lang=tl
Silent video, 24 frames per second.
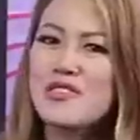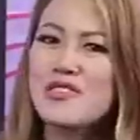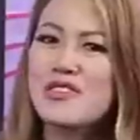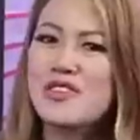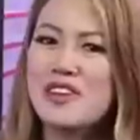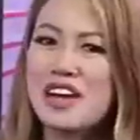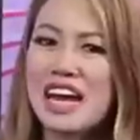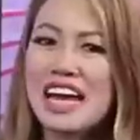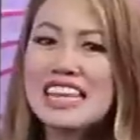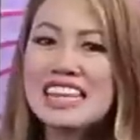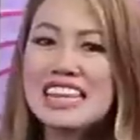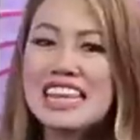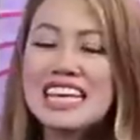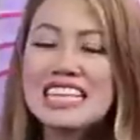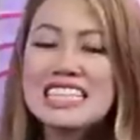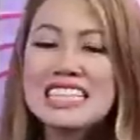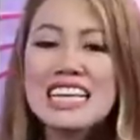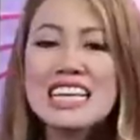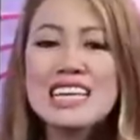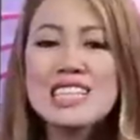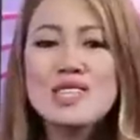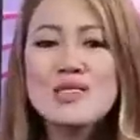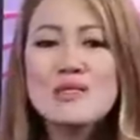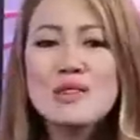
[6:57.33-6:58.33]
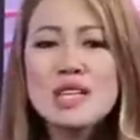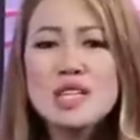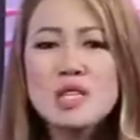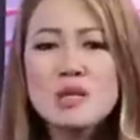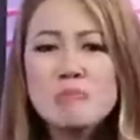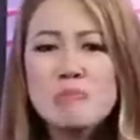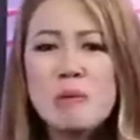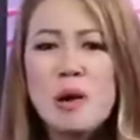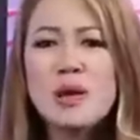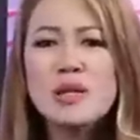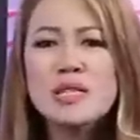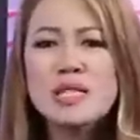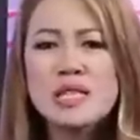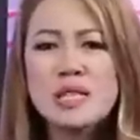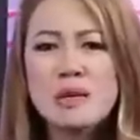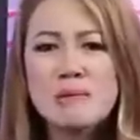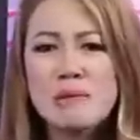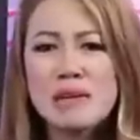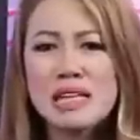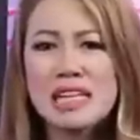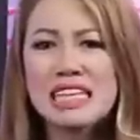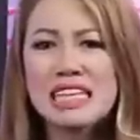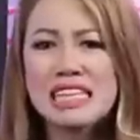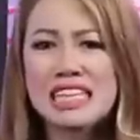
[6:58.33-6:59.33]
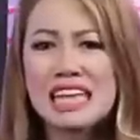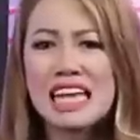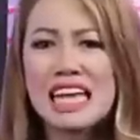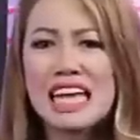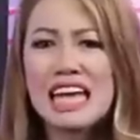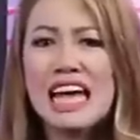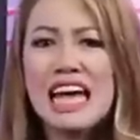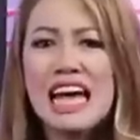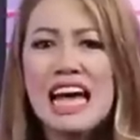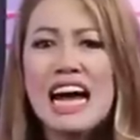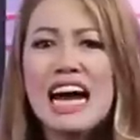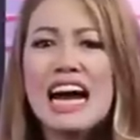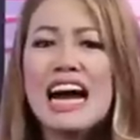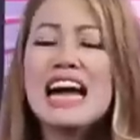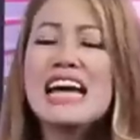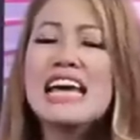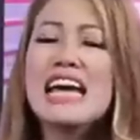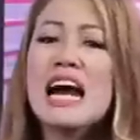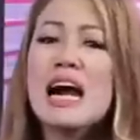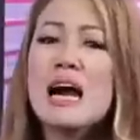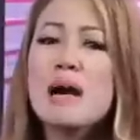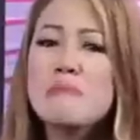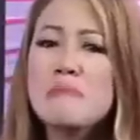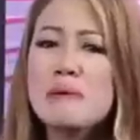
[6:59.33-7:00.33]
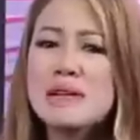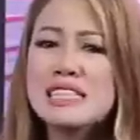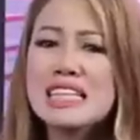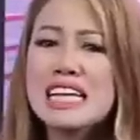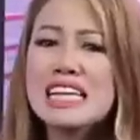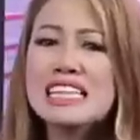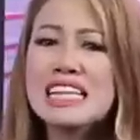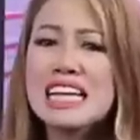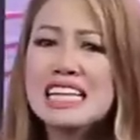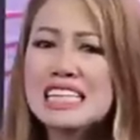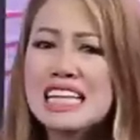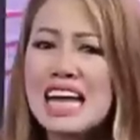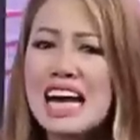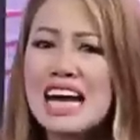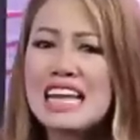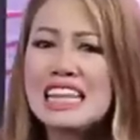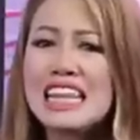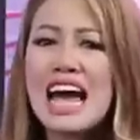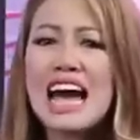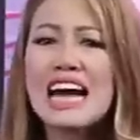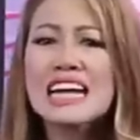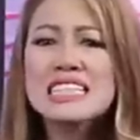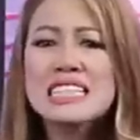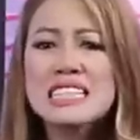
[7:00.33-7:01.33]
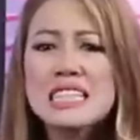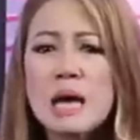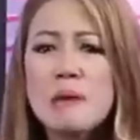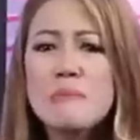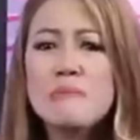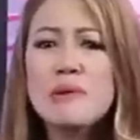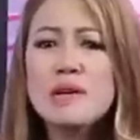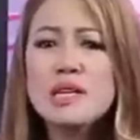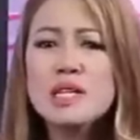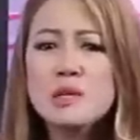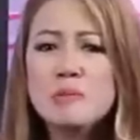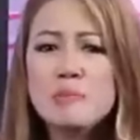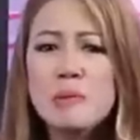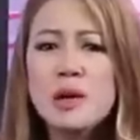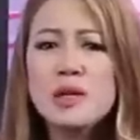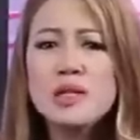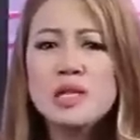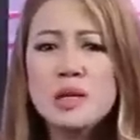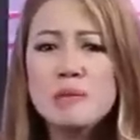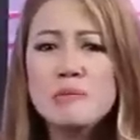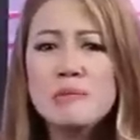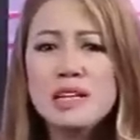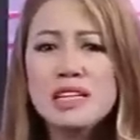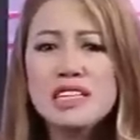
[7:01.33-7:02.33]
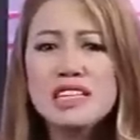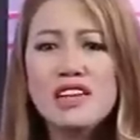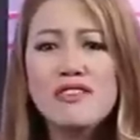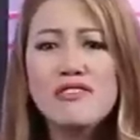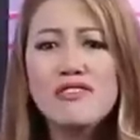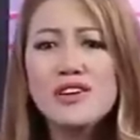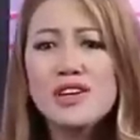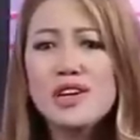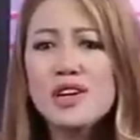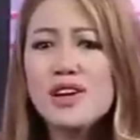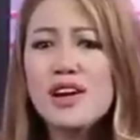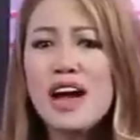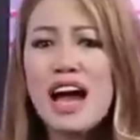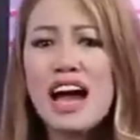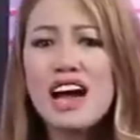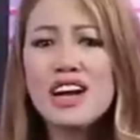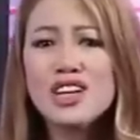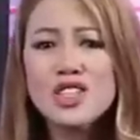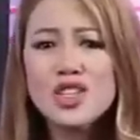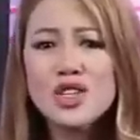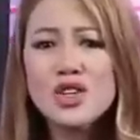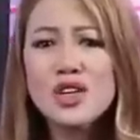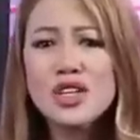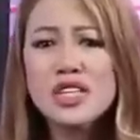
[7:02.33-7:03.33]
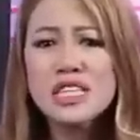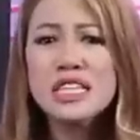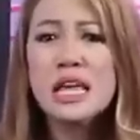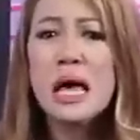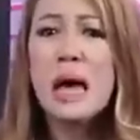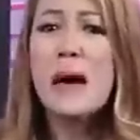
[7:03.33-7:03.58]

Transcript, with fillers: of greatness is responsibility. Kaya kapatid, tandaan, accept responsibility for your actions.